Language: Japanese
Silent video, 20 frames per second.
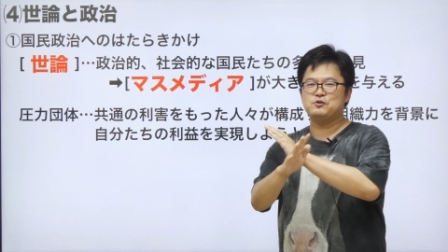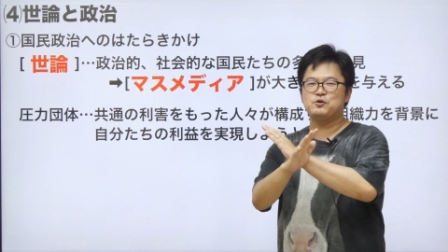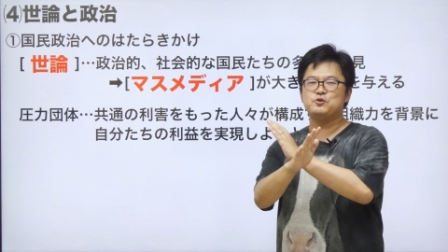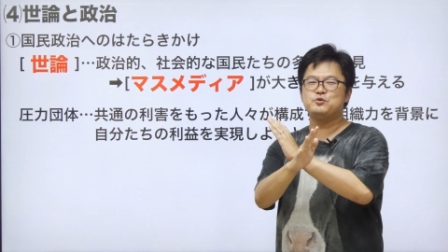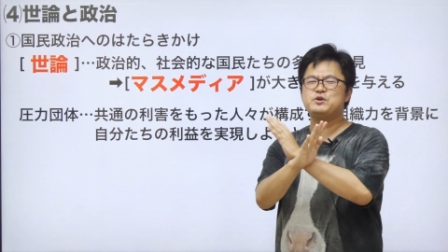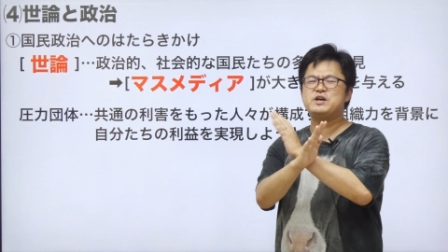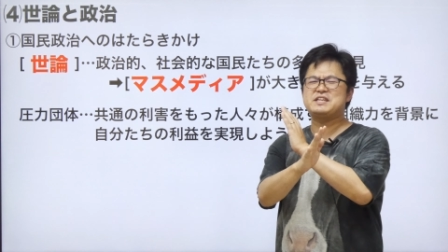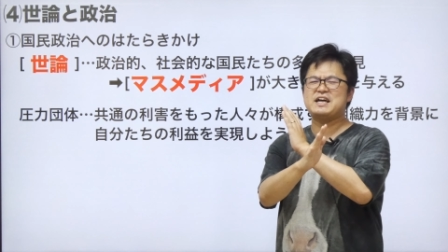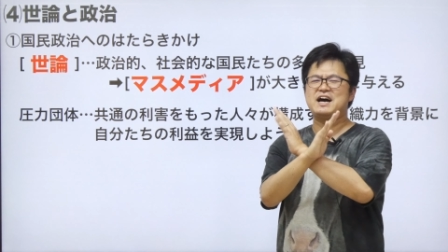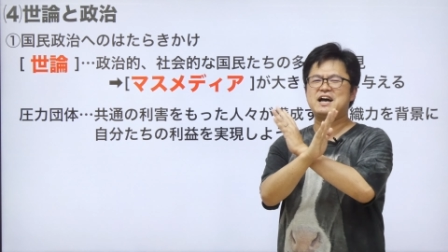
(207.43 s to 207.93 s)
こう、
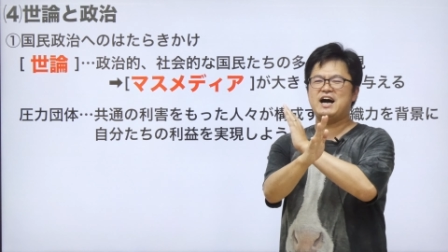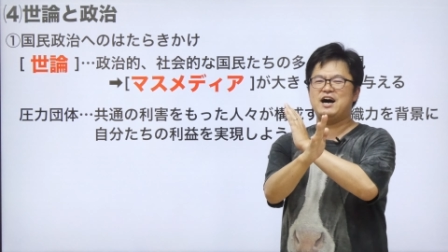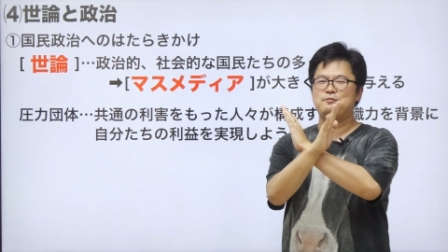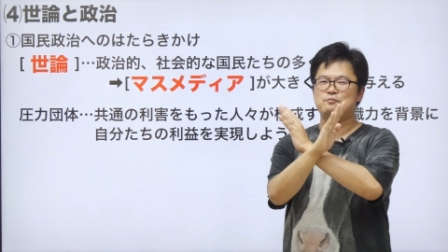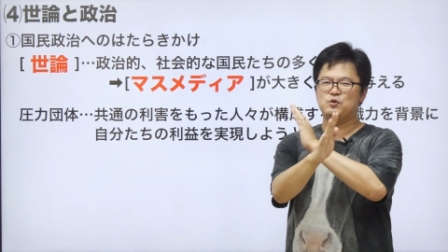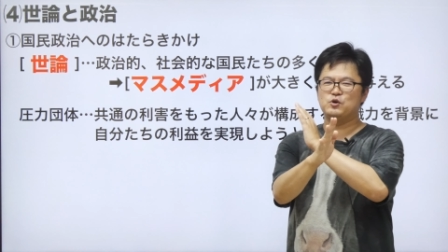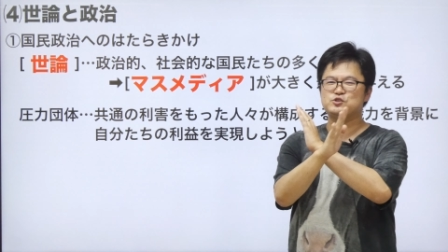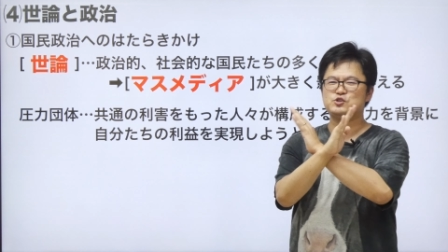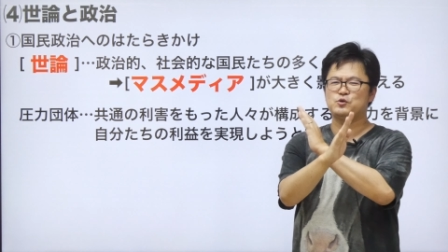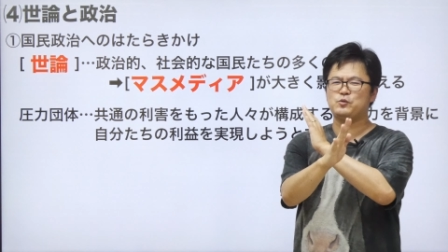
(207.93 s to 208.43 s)
触れたあか
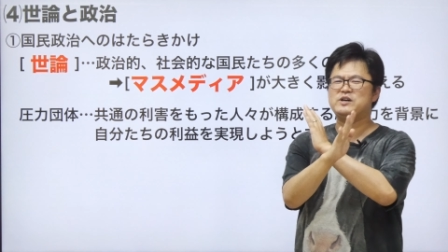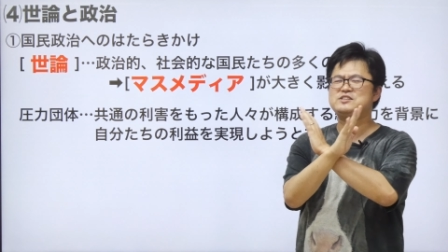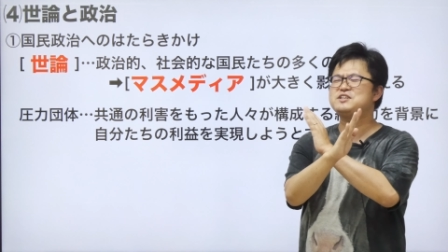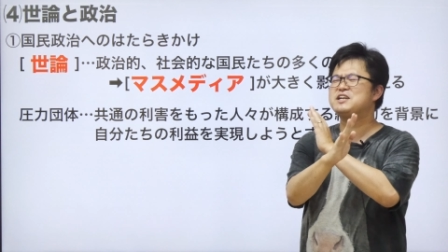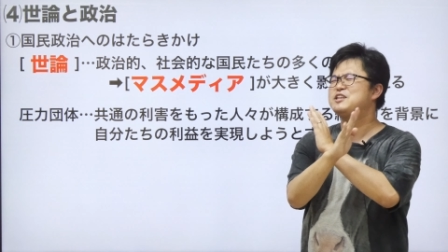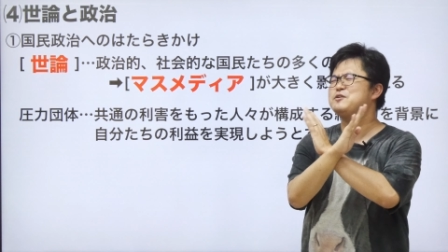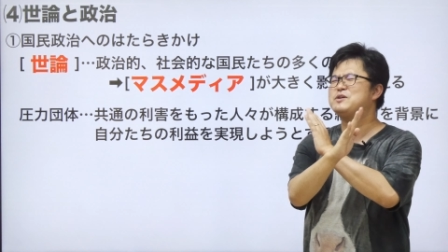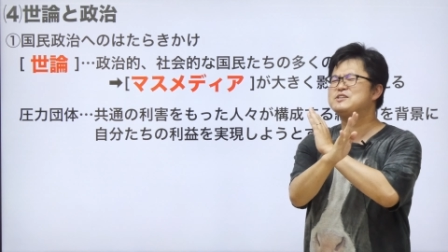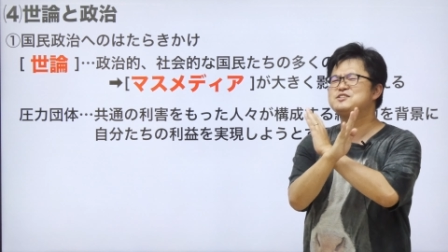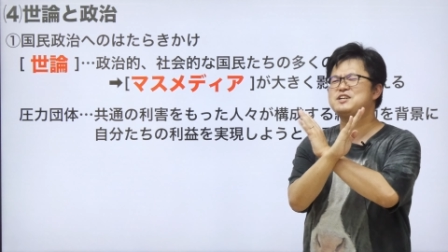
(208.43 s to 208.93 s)
ん。もうちょっと忘
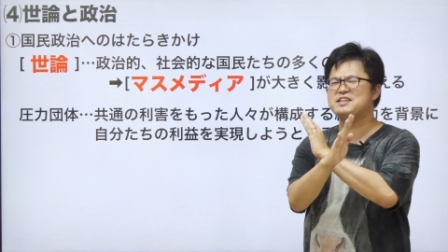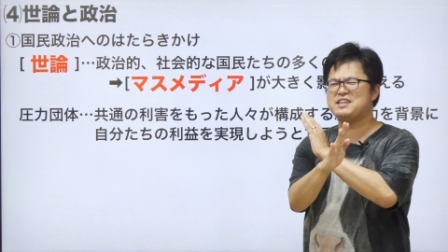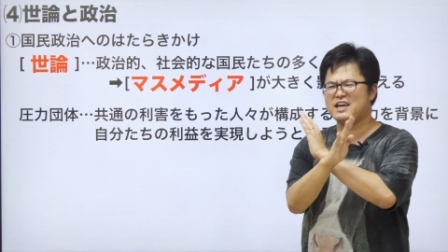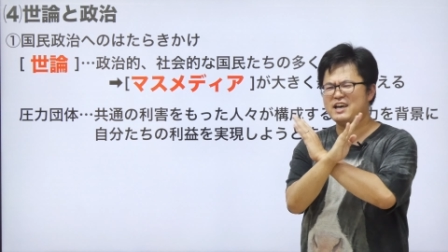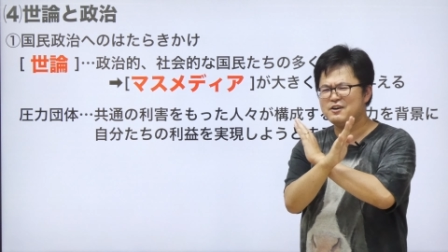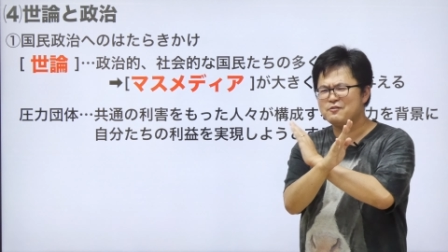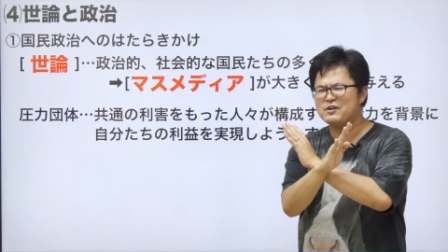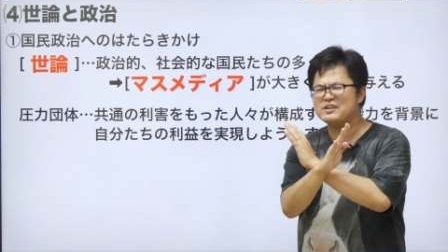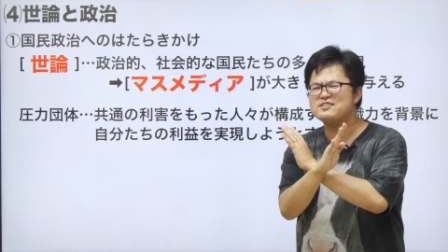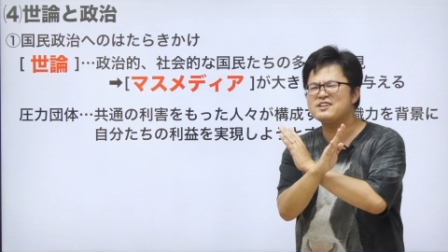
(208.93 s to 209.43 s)
れて忘れ
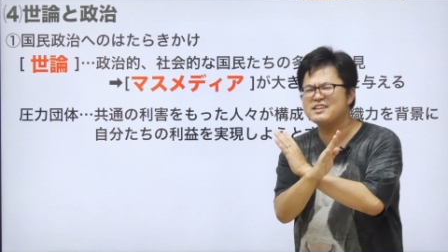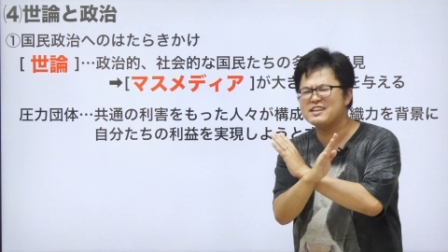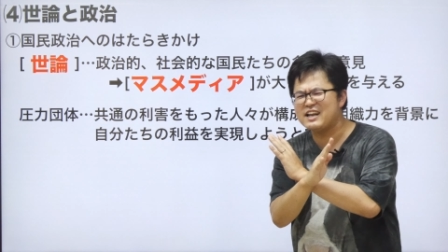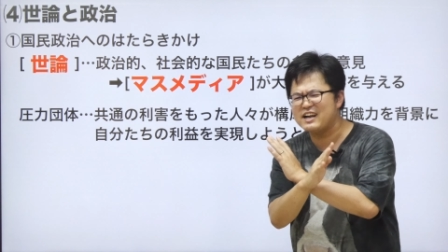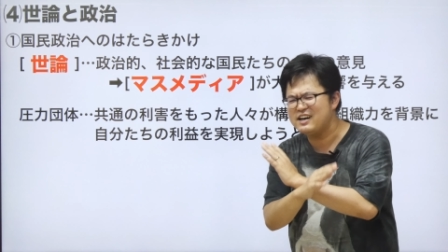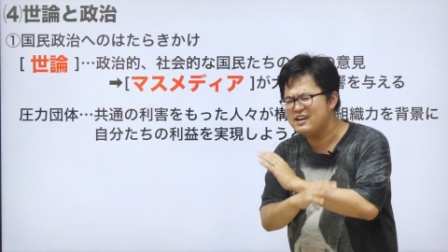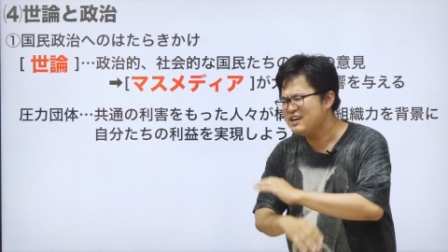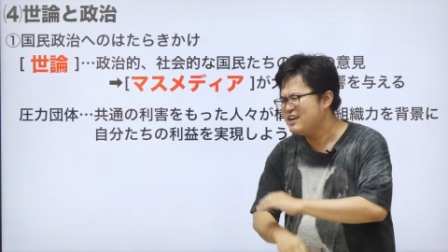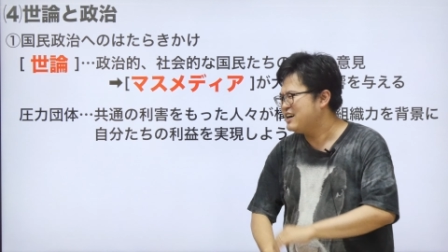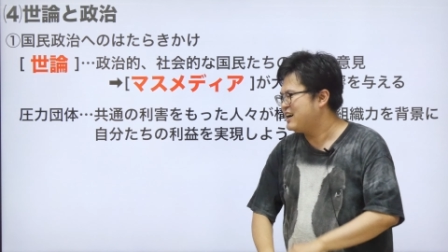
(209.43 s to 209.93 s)
て、忘れて
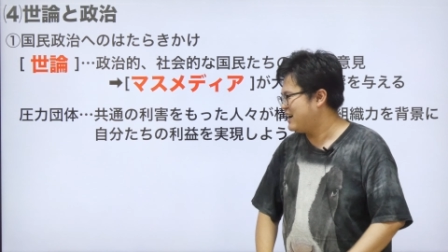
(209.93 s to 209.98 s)
な。